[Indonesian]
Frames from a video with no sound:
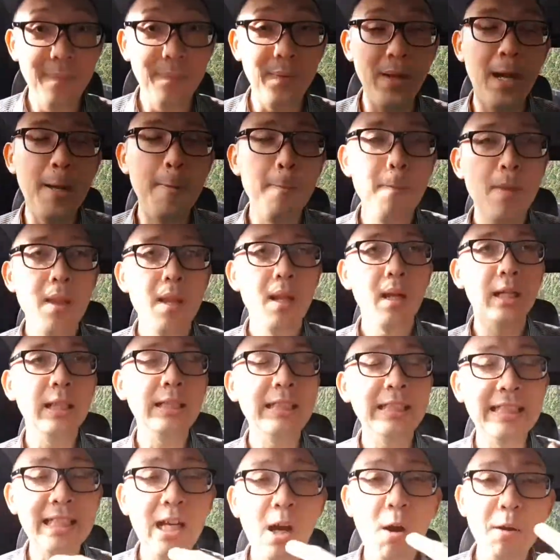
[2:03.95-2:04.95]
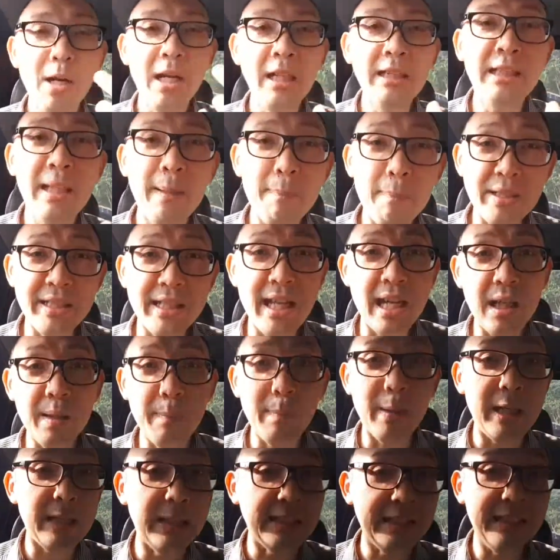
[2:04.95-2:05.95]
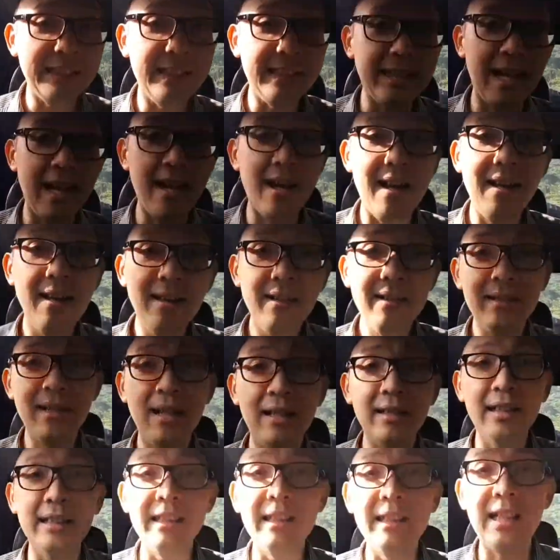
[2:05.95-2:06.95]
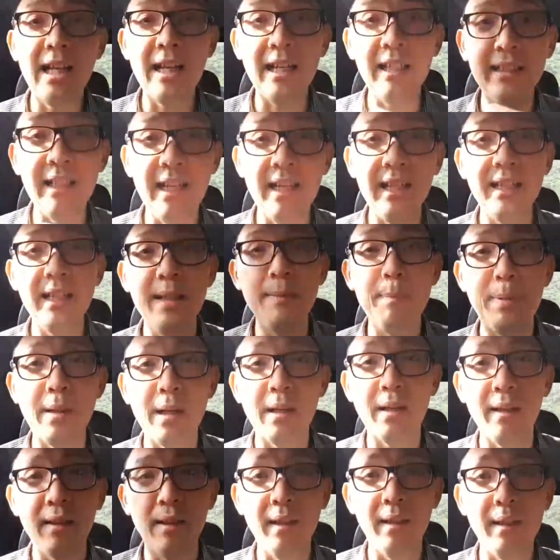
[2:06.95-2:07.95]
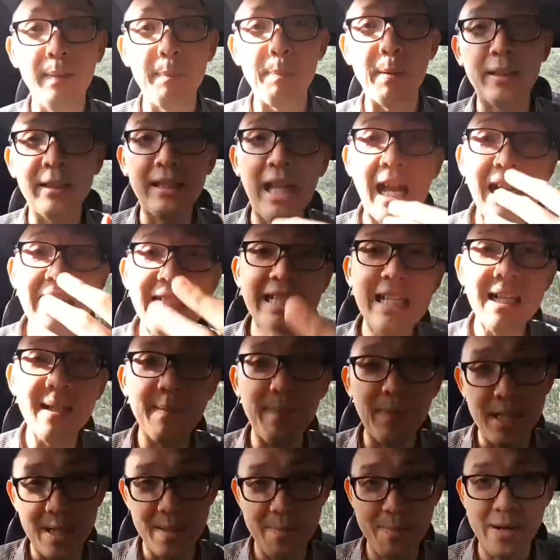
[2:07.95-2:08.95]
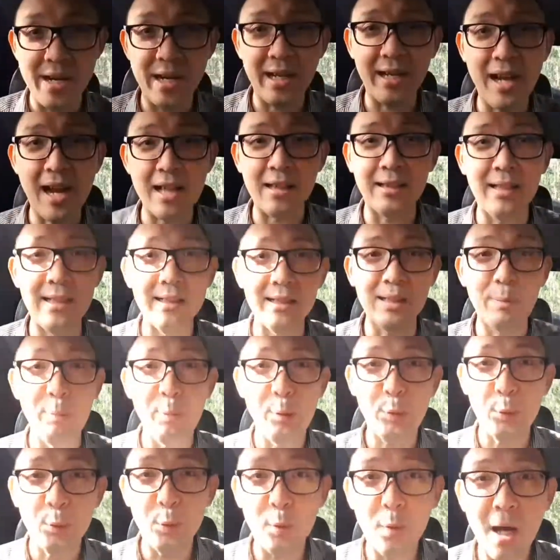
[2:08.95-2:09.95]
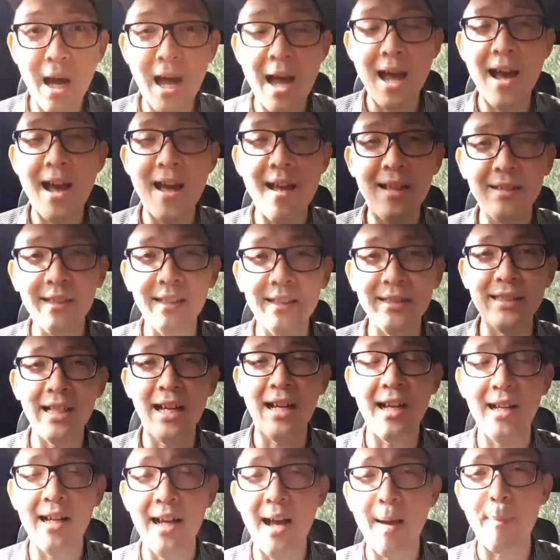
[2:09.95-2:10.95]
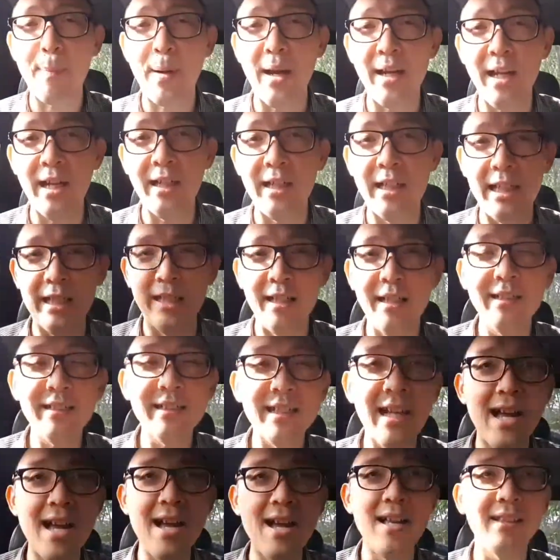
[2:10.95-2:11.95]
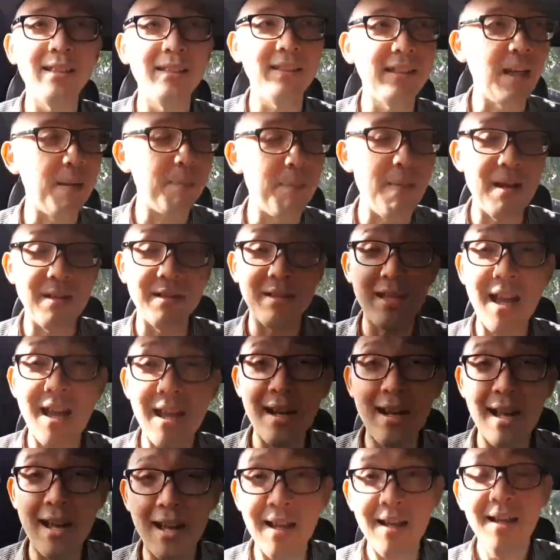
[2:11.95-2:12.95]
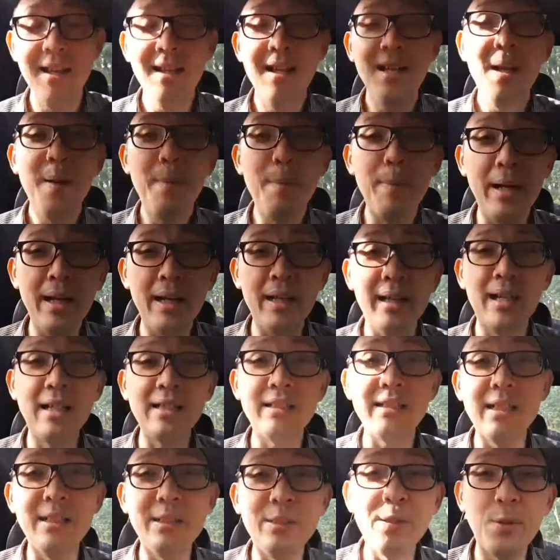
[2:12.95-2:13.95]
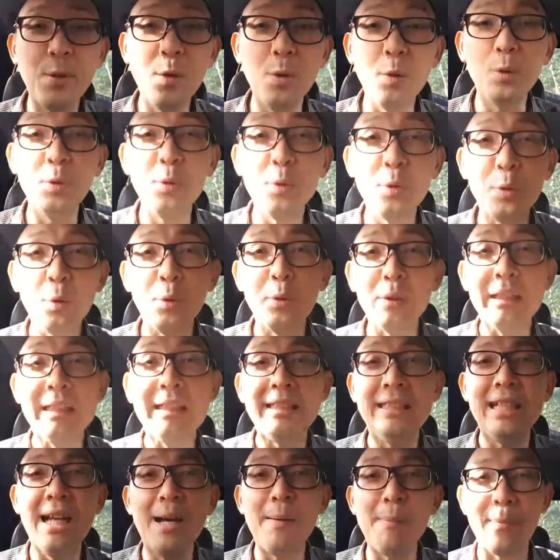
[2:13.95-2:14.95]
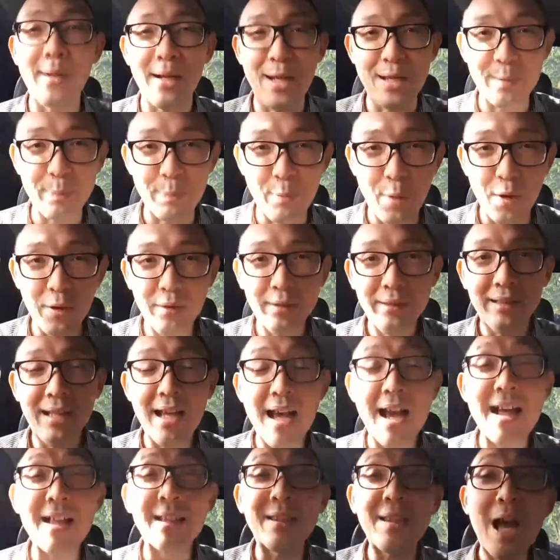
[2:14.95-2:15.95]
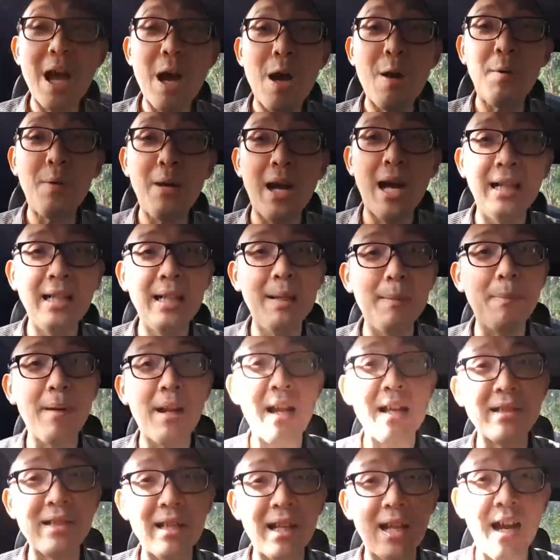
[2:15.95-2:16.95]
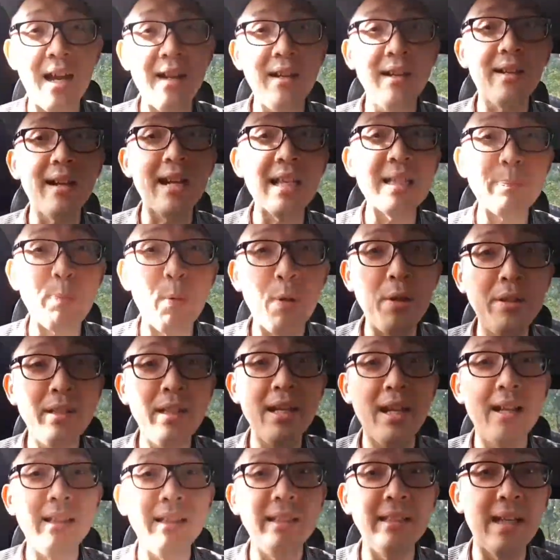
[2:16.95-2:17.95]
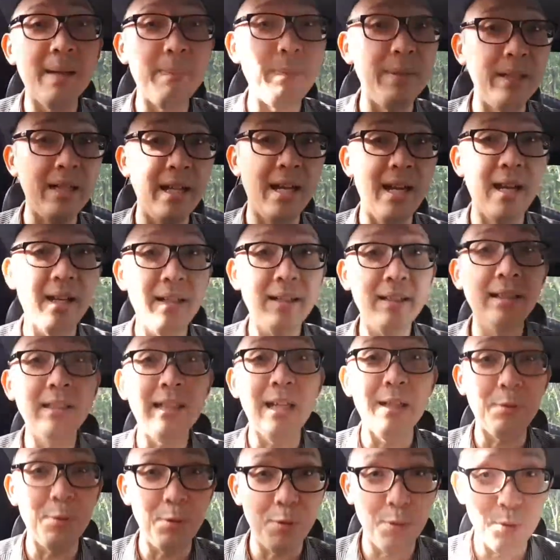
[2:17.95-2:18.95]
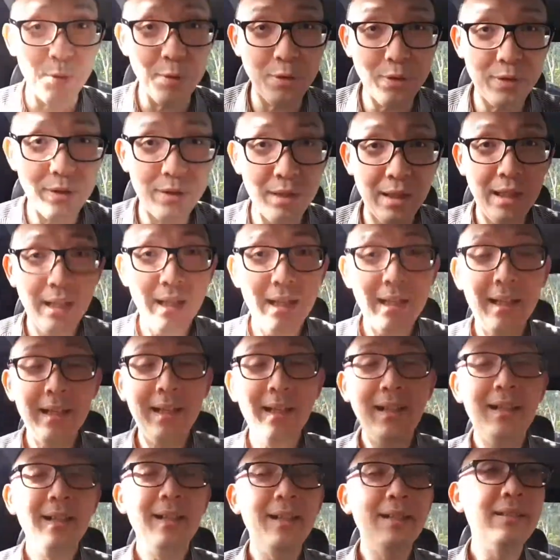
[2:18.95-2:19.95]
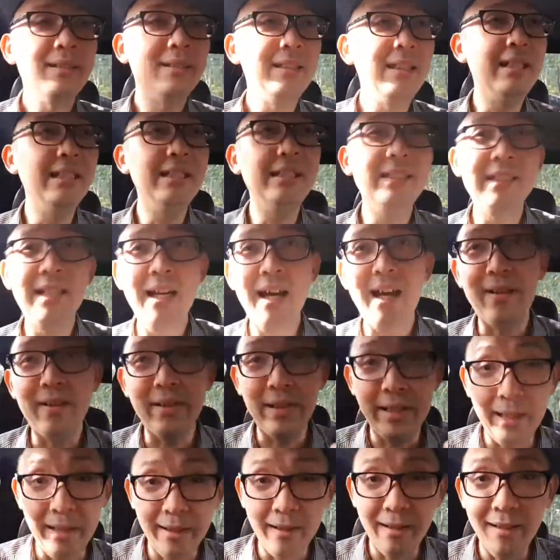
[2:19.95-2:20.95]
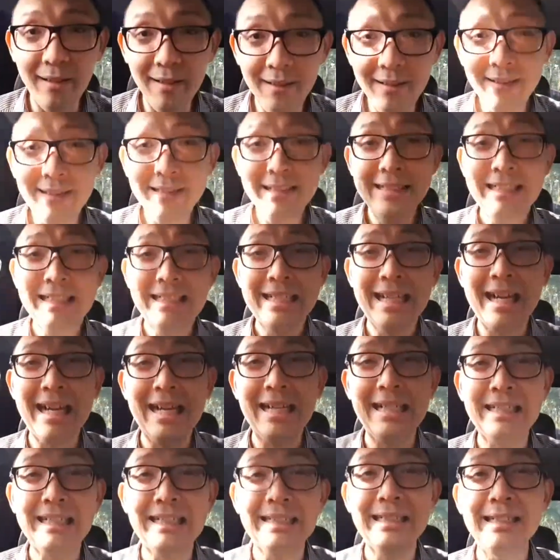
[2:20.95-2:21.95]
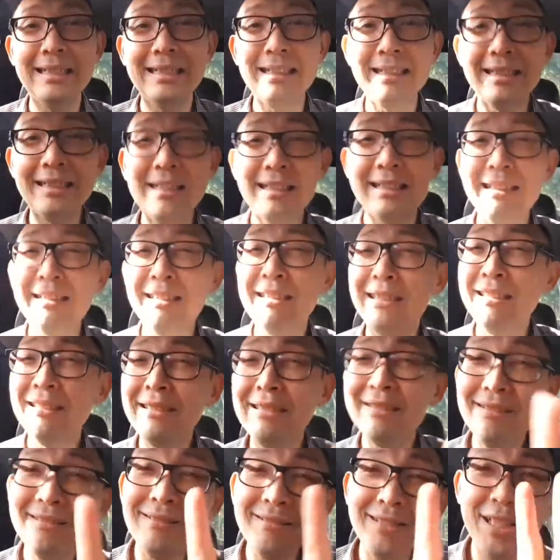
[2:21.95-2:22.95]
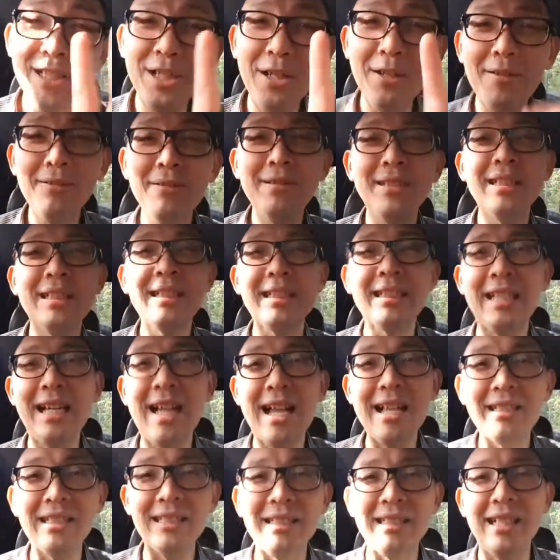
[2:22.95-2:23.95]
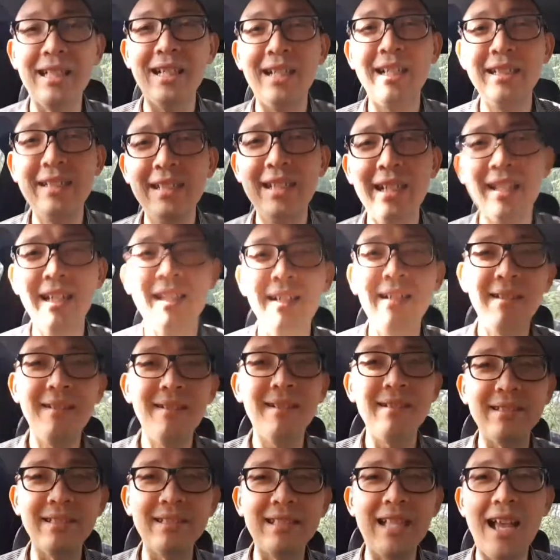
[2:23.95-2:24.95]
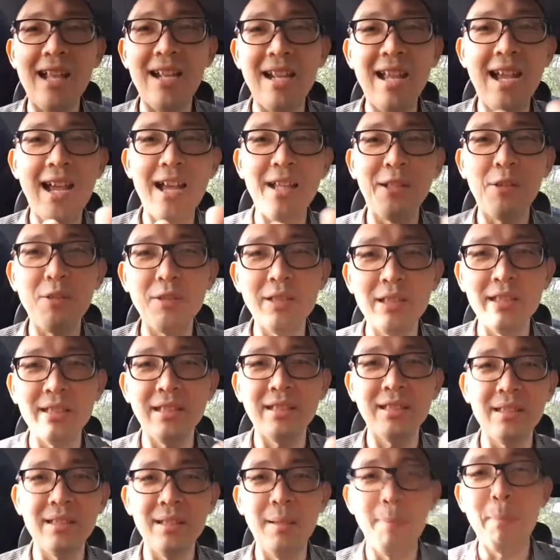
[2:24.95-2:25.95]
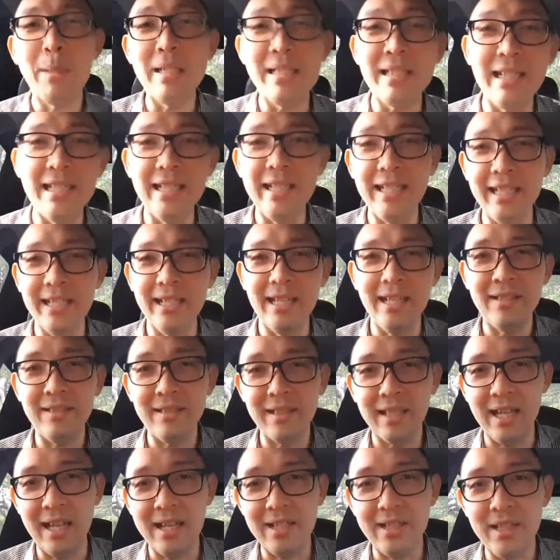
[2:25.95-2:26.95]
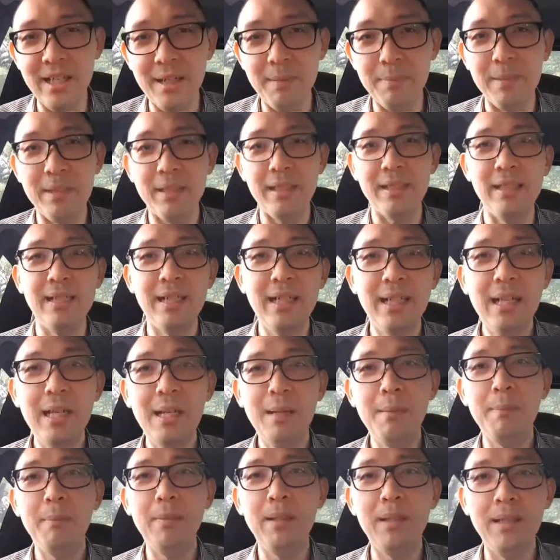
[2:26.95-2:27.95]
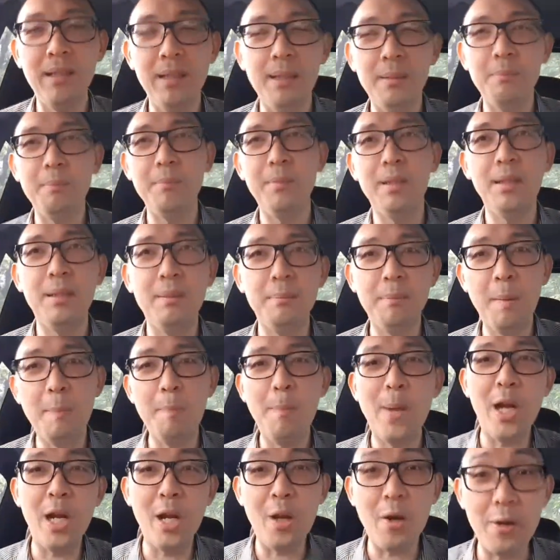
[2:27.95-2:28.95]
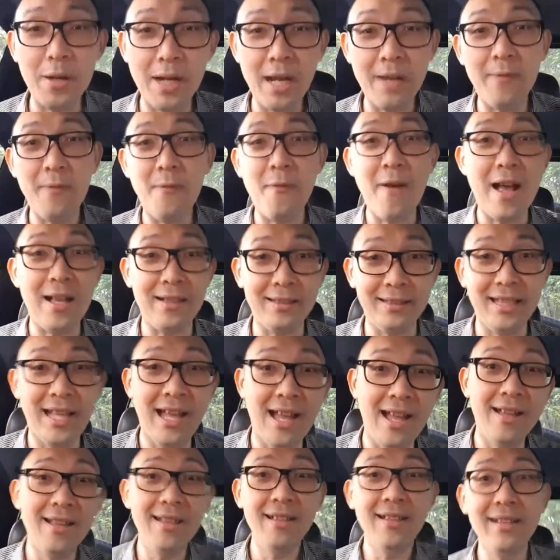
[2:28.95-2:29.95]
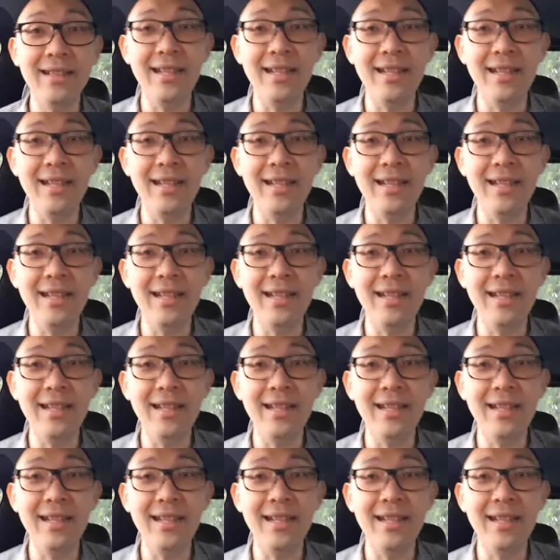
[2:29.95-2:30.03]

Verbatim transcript: Nah, ketika orang tidak percaya kepada kita dan ketika kita lagi ber, e, bertanya kepada mereka tentang kebutuhan, tentang apa yang diinginkan, tentang masalah, mereka cenderung untuk tidak merespon atau Anda merasakan responnya tidak benar, tidak tulus, tidak real dan uh, you know, setengah-setengahnya salah atau misleading ya, sengaja me me me membelokkan fakta.